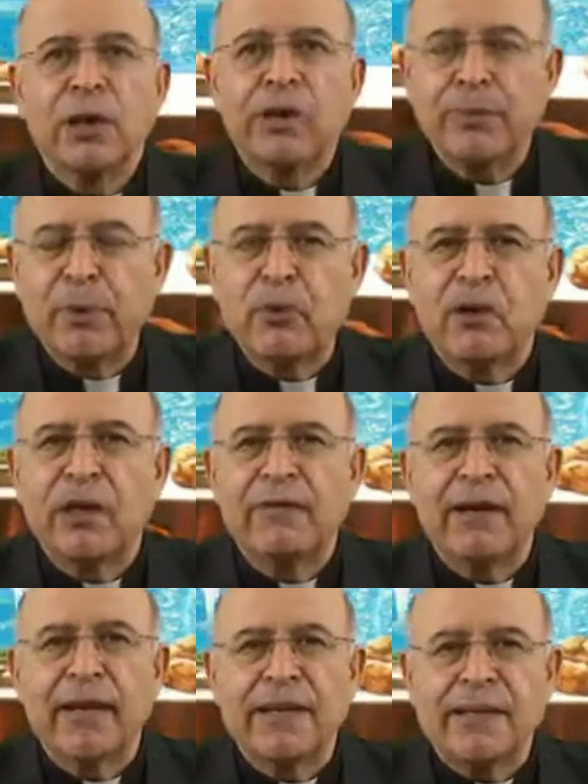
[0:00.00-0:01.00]
depose le
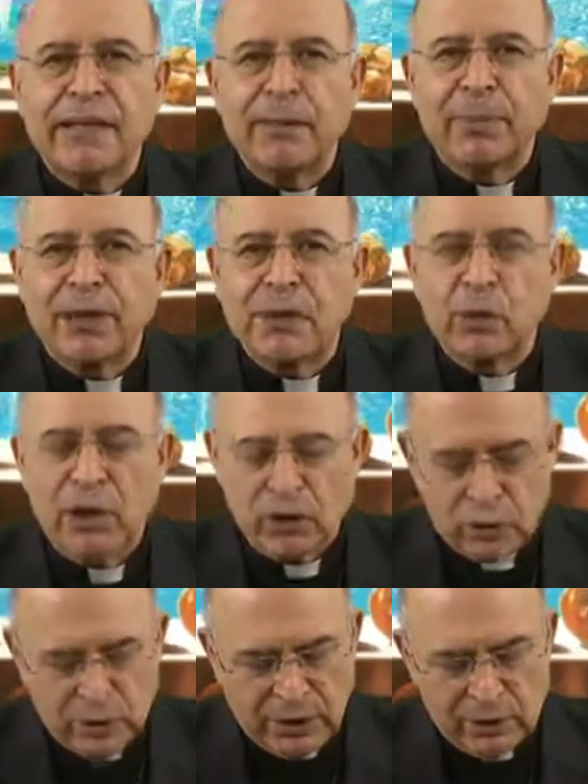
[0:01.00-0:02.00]
vesti, prese un
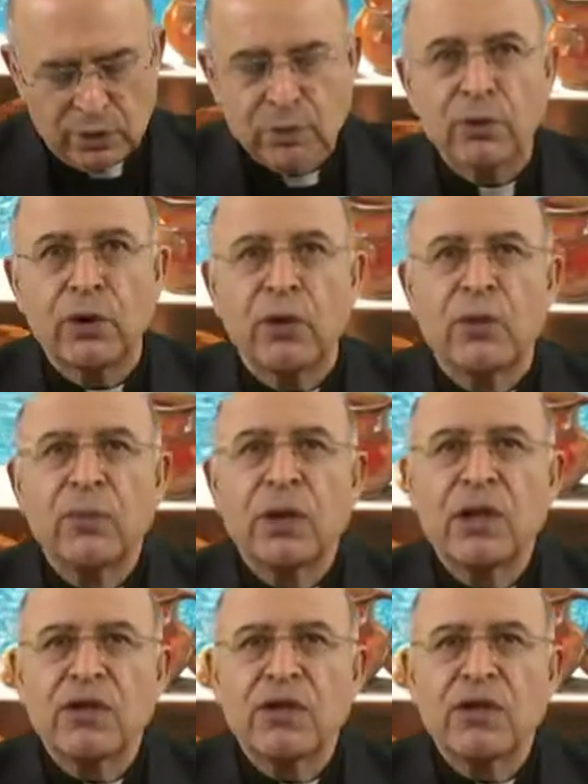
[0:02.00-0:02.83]
asciugatoio,